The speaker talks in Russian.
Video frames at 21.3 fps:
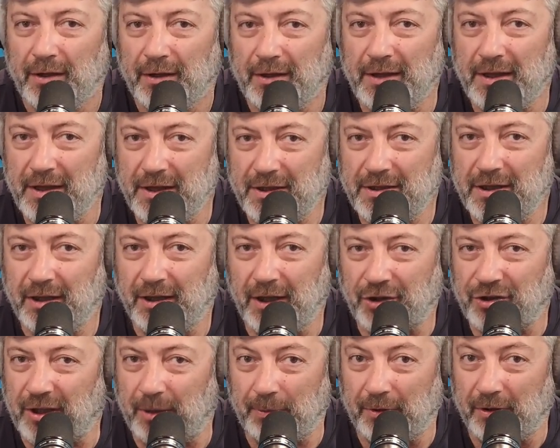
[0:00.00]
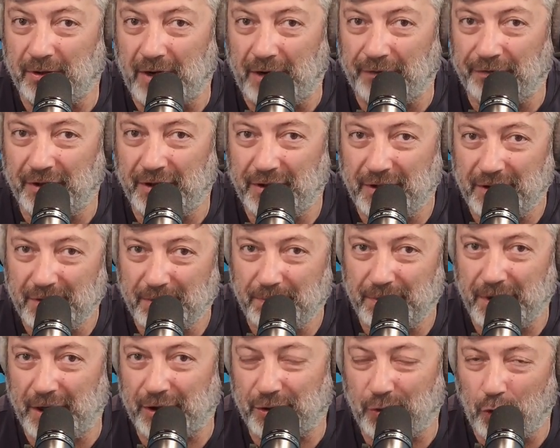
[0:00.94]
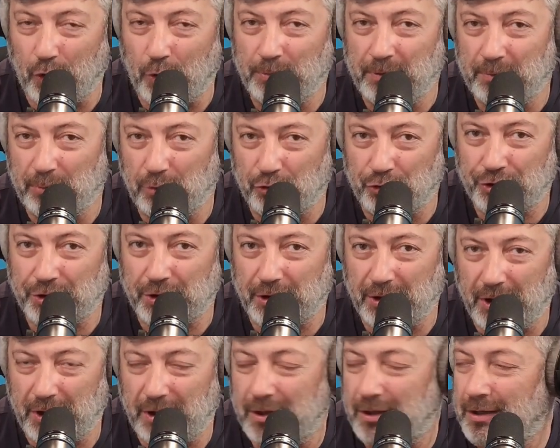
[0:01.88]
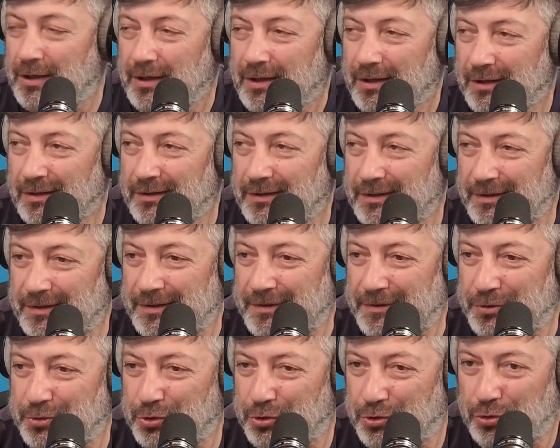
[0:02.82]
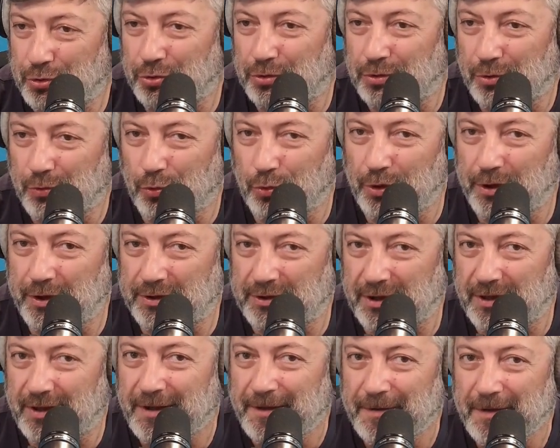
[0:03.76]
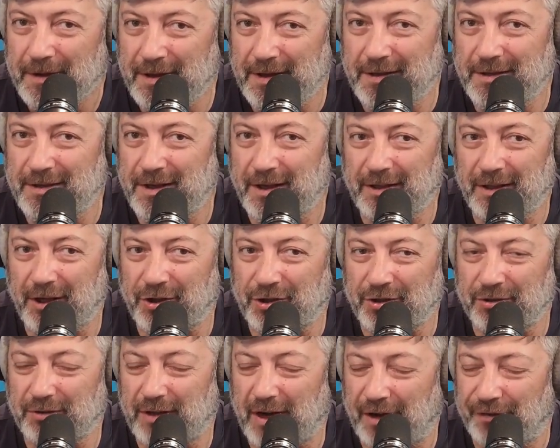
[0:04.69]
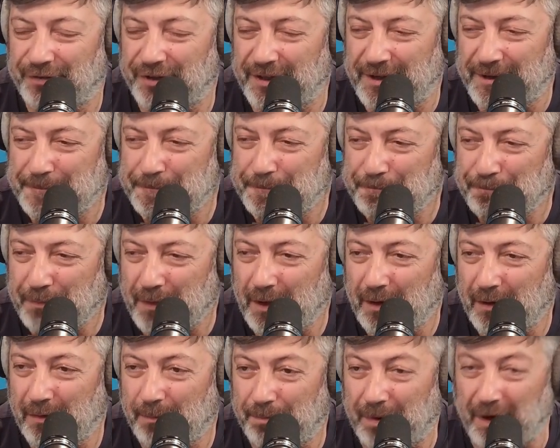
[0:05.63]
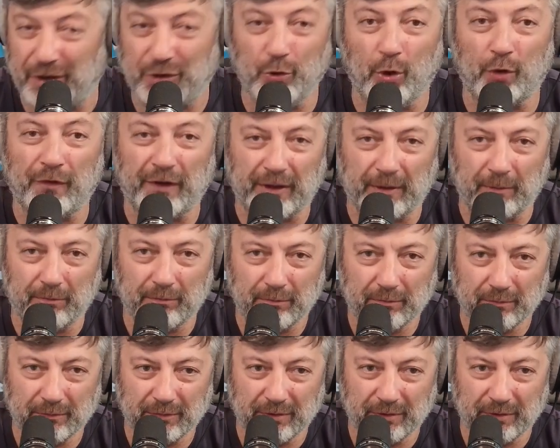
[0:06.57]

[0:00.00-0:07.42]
И Индия наш там главный, приоткроем немножечко, да, э, чуть-чуть, кулисы. Индия наш главный э, партнер в этом,